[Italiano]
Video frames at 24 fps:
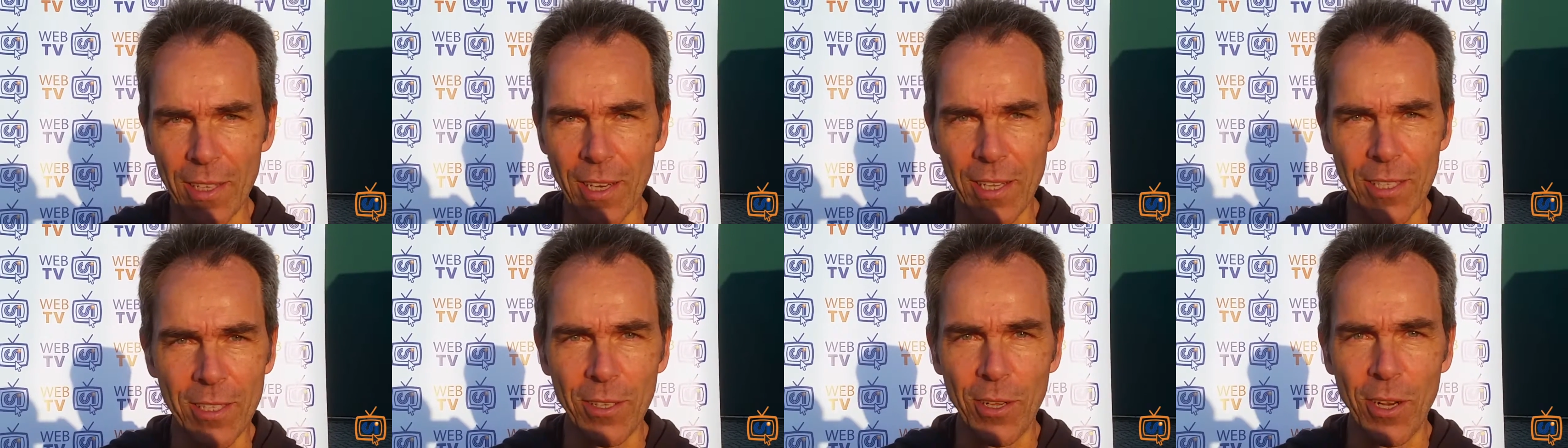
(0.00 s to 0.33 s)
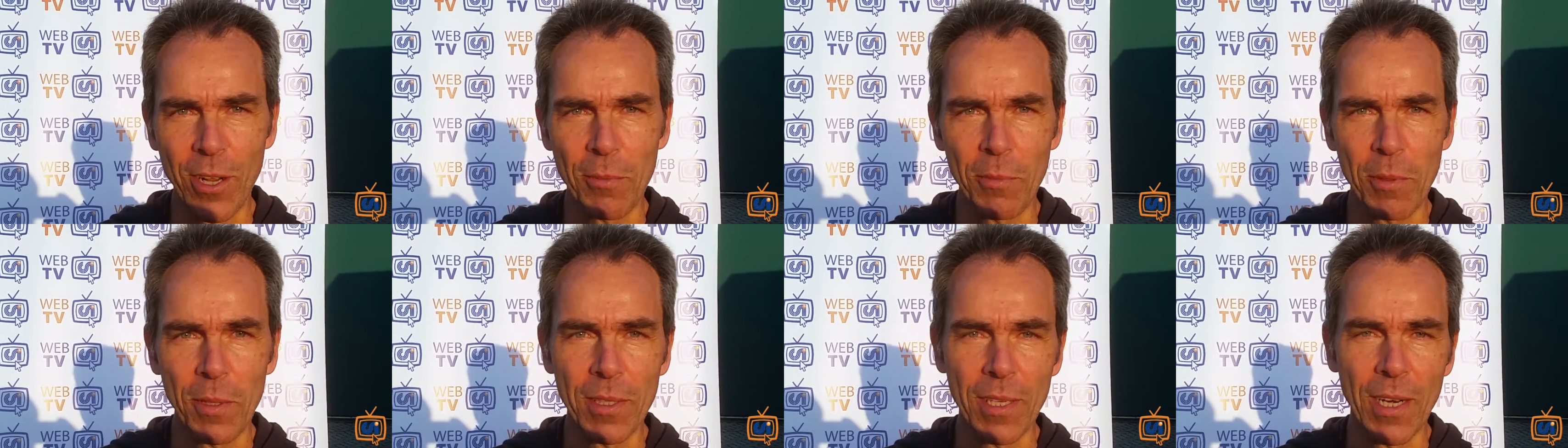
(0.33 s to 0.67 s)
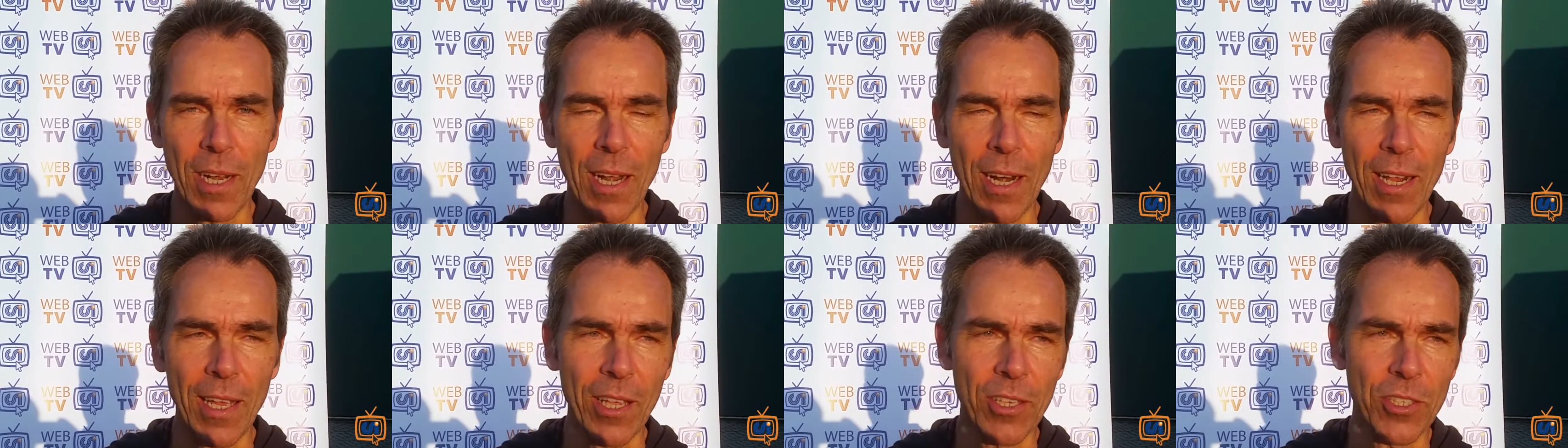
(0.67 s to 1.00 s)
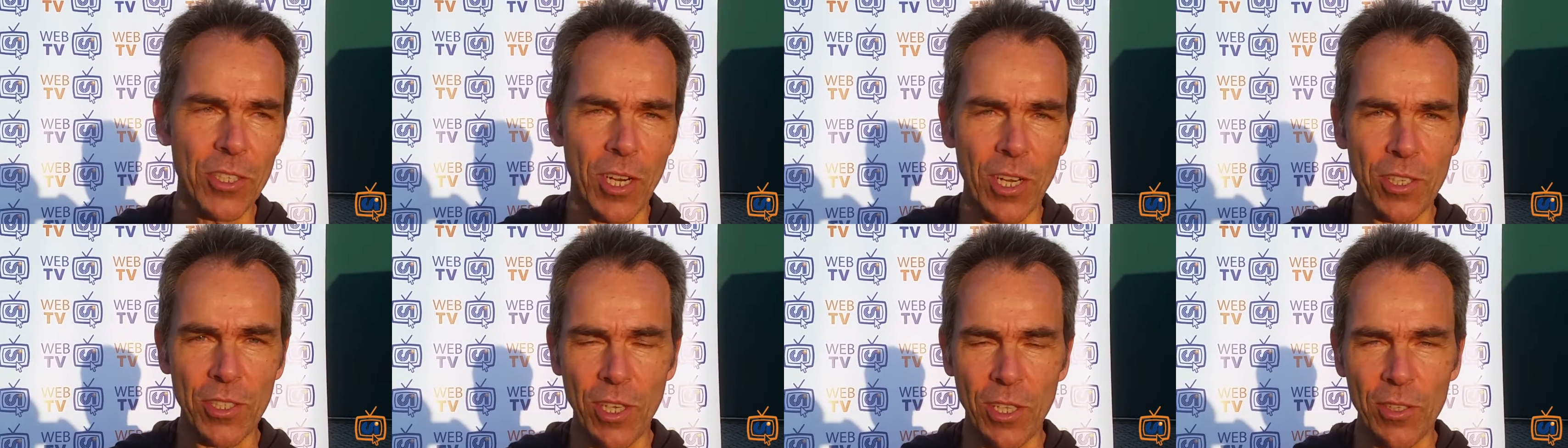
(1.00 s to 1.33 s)
direzione arbitrale che
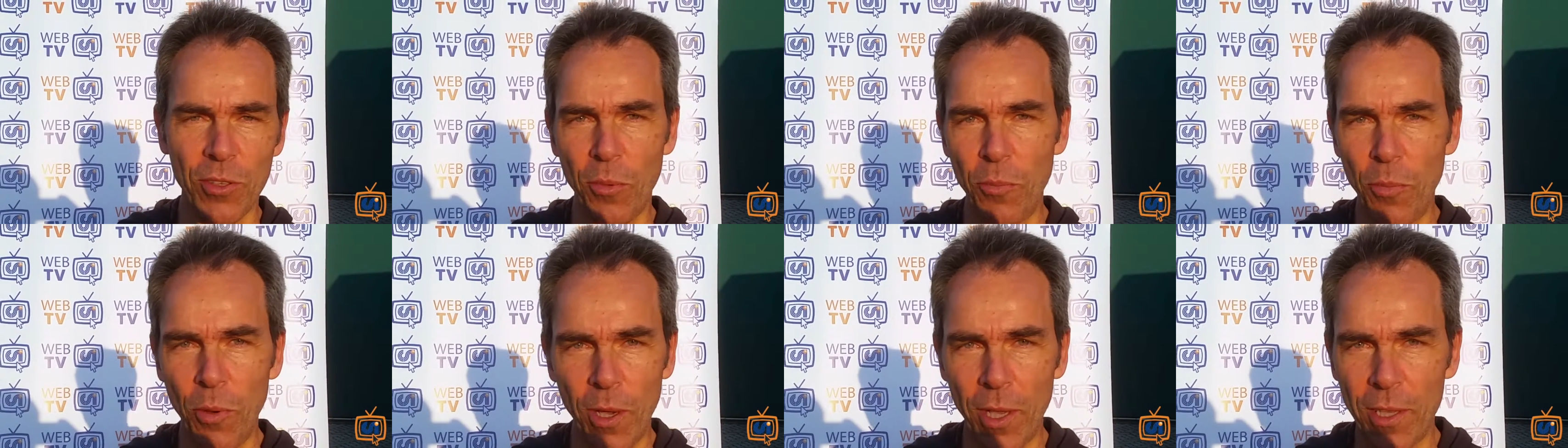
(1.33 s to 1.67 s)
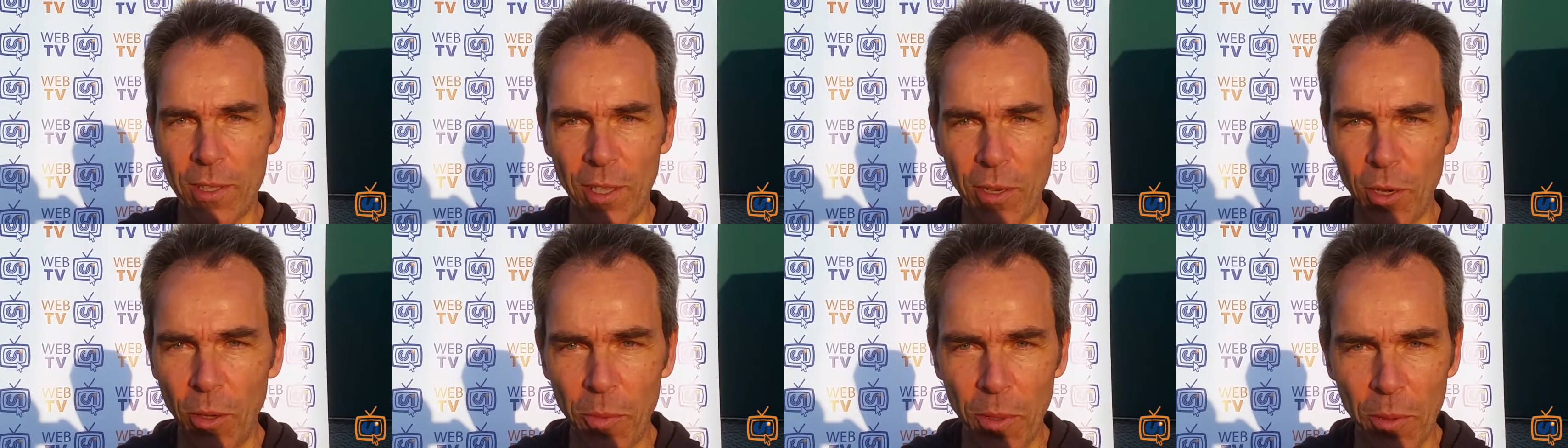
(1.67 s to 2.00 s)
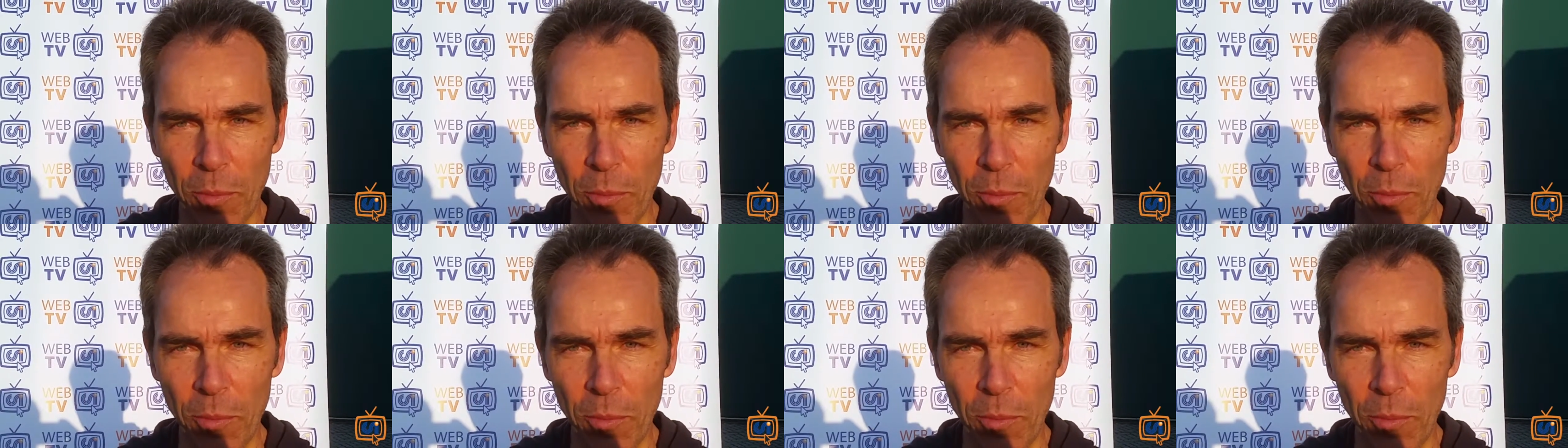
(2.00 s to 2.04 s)
ci ha lasciati un pochettino